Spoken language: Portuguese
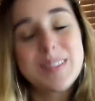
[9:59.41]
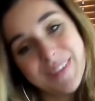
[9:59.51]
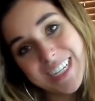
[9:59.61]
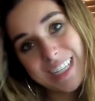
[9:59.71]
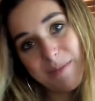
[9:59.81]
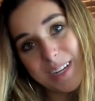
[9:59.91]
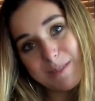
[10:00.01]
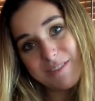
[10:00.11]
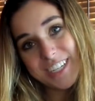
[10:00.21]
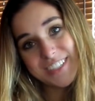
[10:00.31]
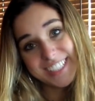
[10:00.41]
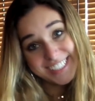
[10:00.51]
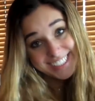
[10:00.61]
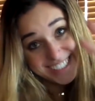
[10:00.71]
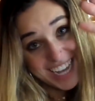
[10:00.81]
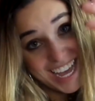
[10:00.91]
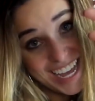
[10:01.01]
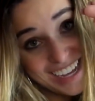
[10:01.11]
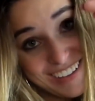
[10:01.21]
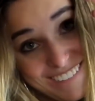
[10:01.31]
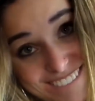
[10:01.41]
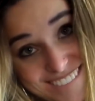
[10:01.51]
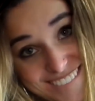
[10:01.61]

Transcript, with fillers: Um beijo até o próximo vídeo. Tchau!